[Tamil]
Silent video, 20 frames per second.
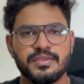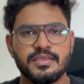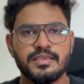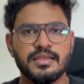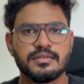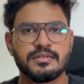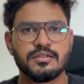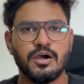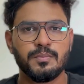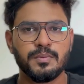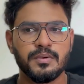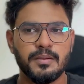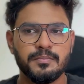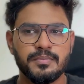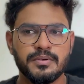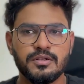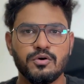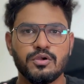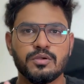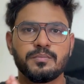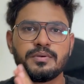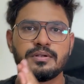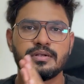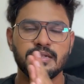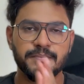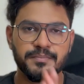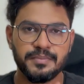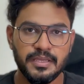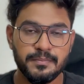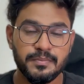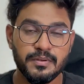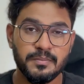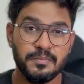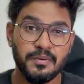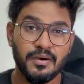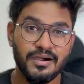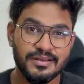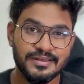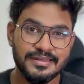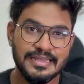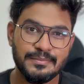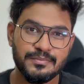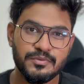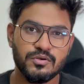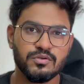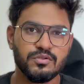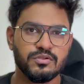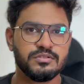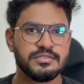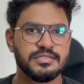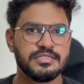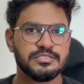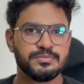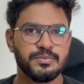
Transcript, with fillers: இங்கே டாப் கம்பெனியில் ஒர்க் பண்ணுற பீப்புள் பார்ட் டைமில் உங்களுக்கு வந்து டீச்